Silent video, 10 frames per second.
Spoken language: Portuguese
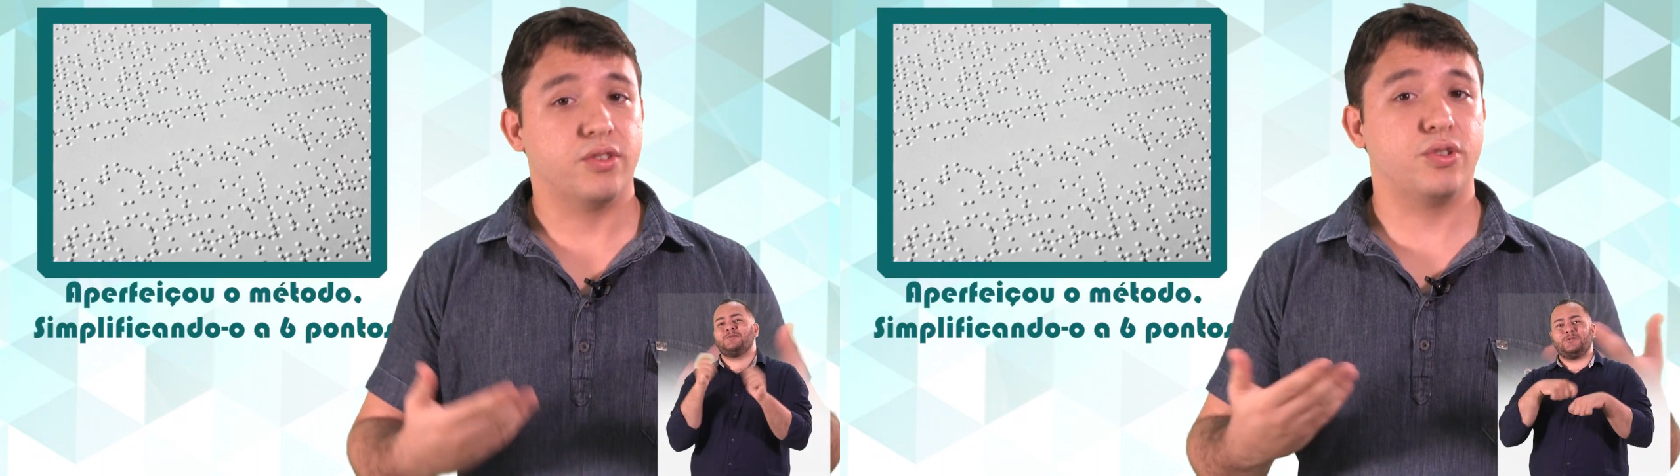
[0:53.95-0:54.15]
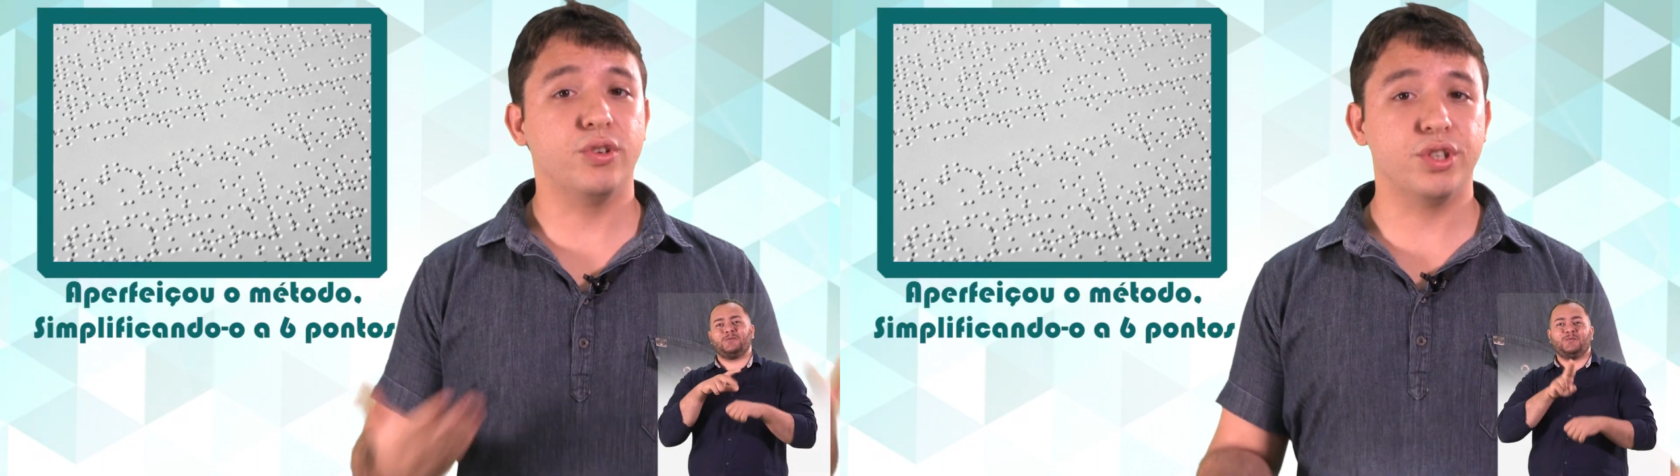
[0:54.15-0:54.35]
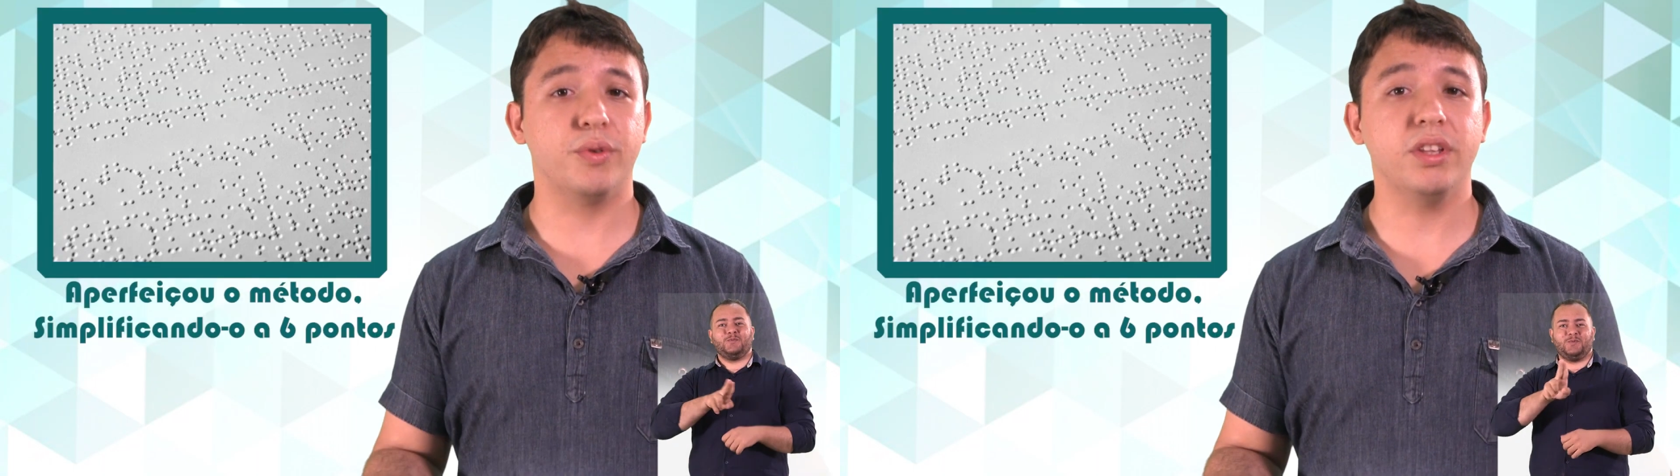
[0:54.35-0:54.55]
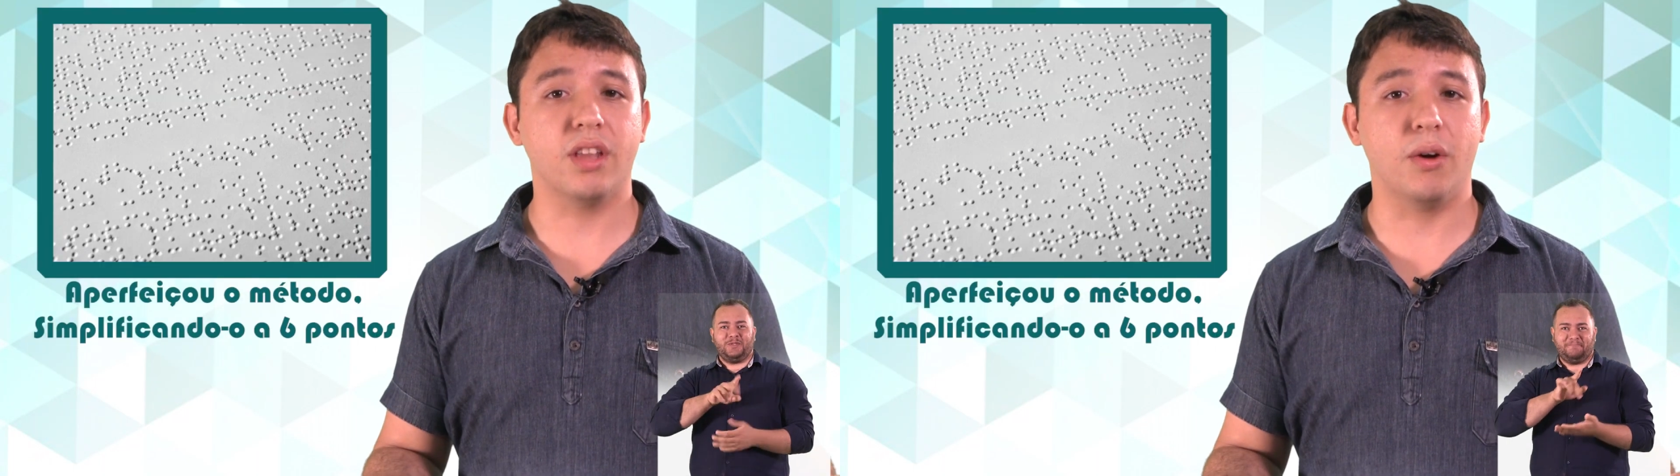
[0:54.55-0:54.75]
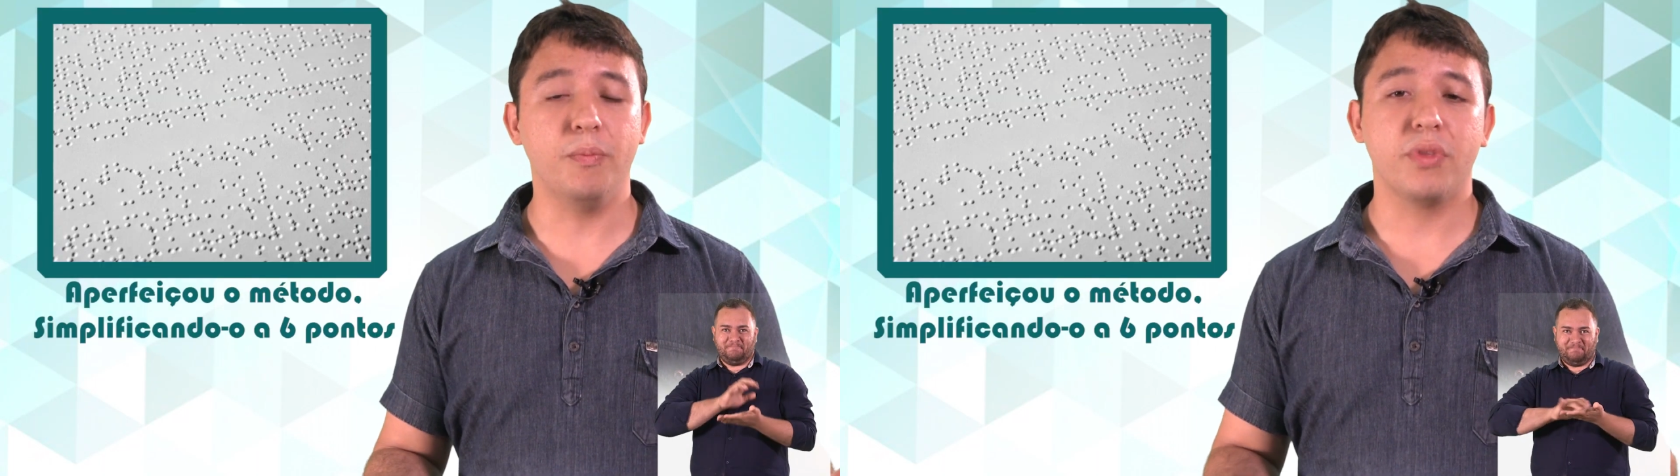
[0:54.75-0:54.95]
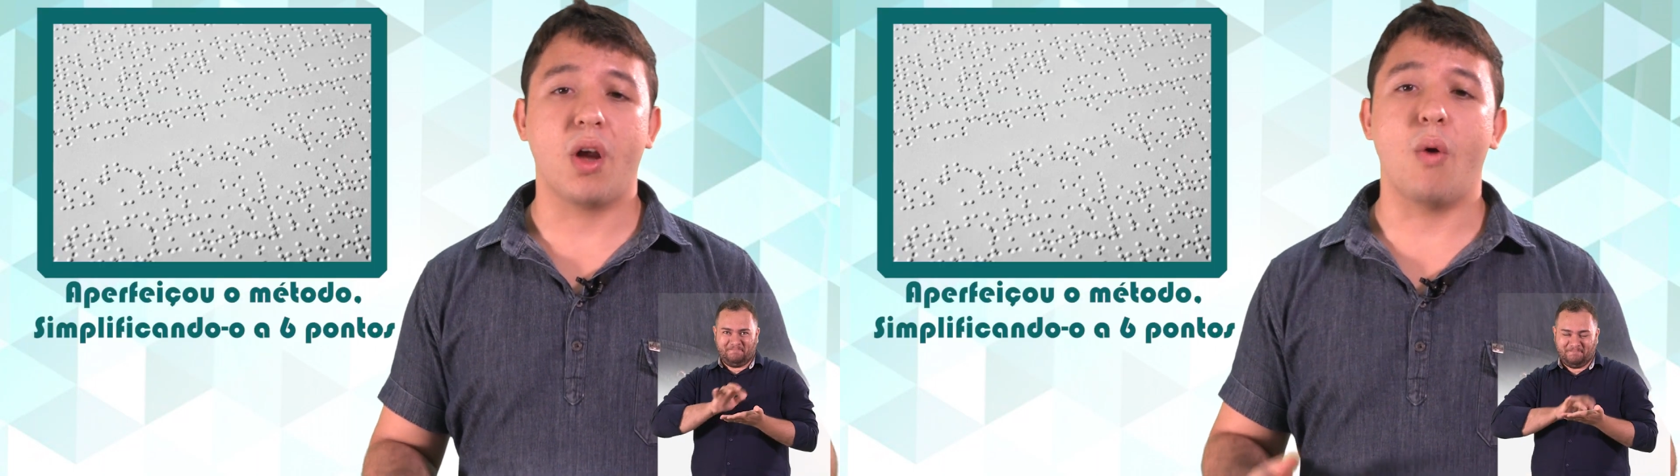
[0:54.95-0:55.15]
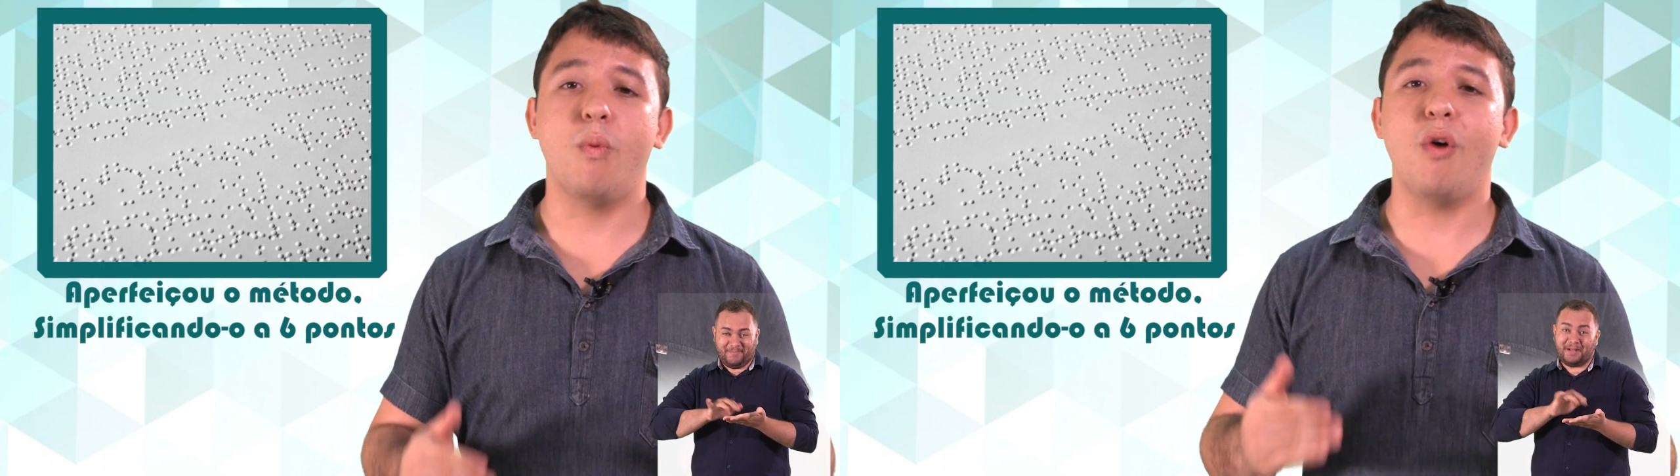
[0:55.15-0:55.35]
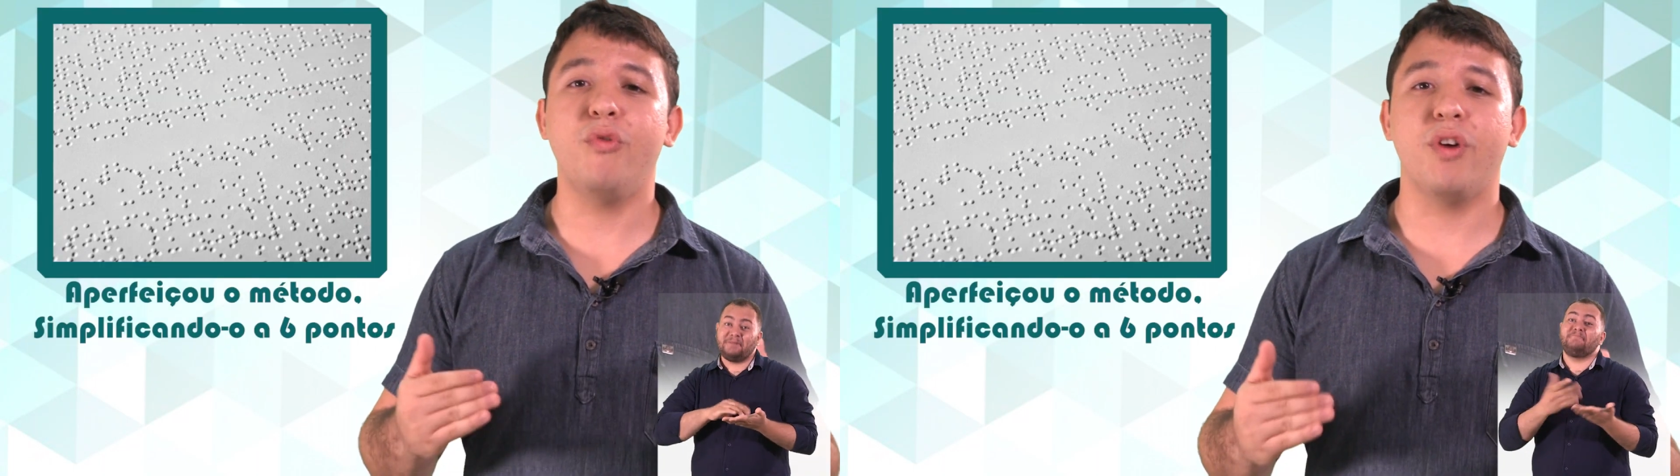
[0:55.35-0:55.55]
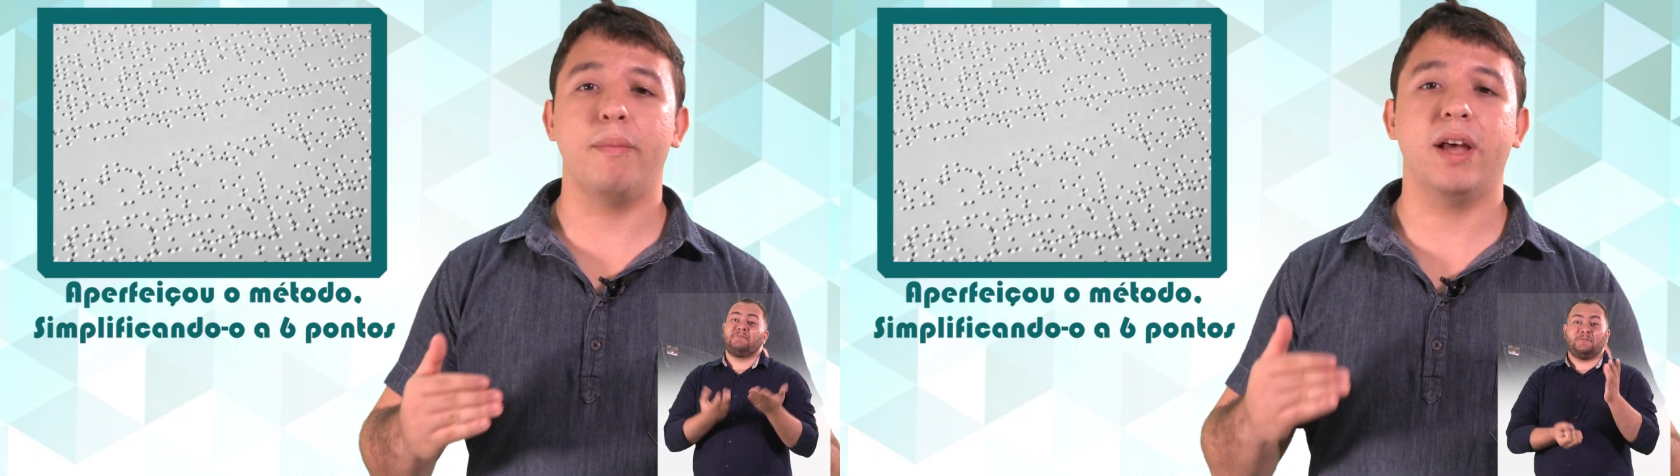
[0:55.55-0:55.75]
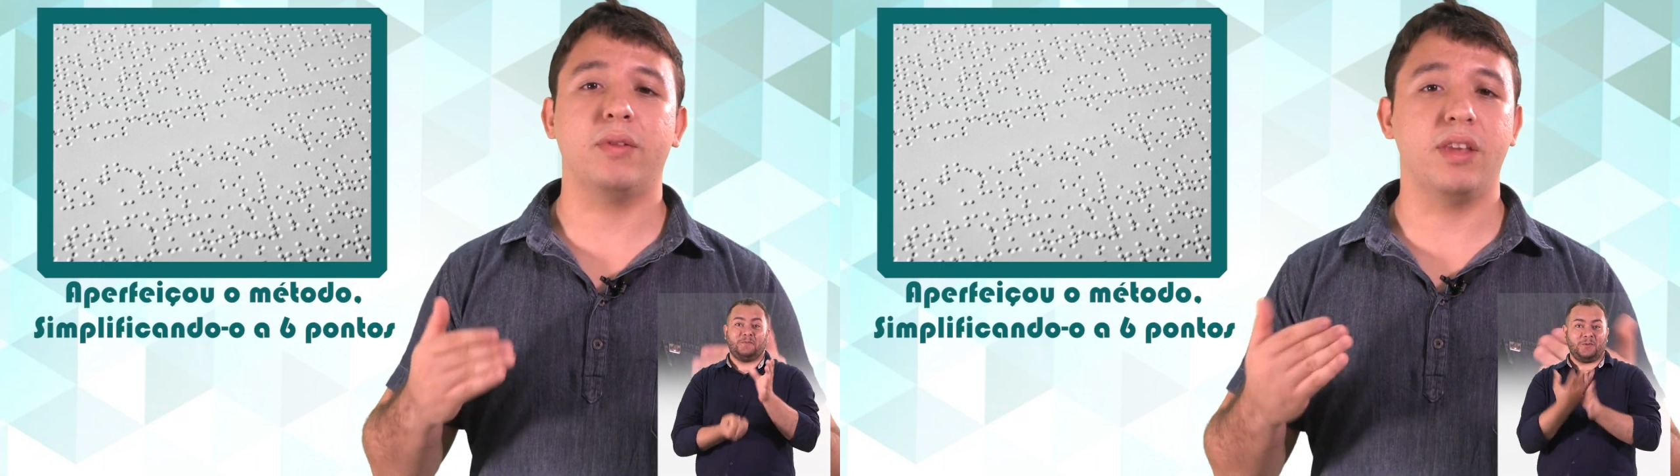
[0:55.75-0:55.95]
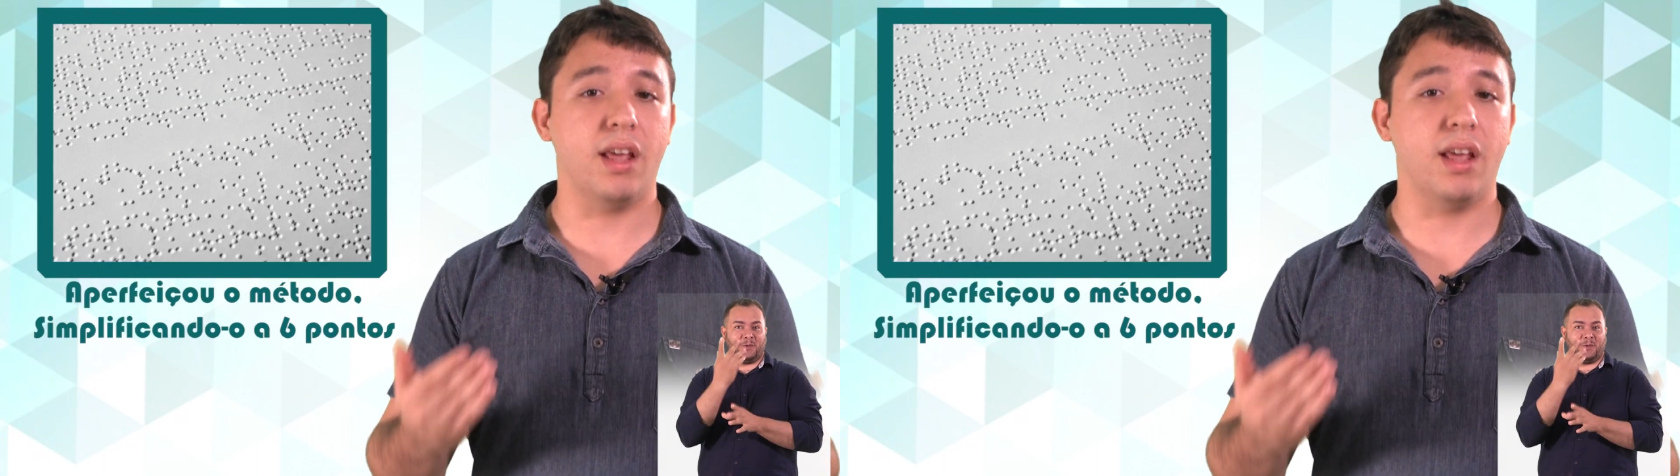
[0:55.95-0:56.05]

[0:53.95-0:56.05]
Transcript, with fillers: Surgiu então um alfabeto em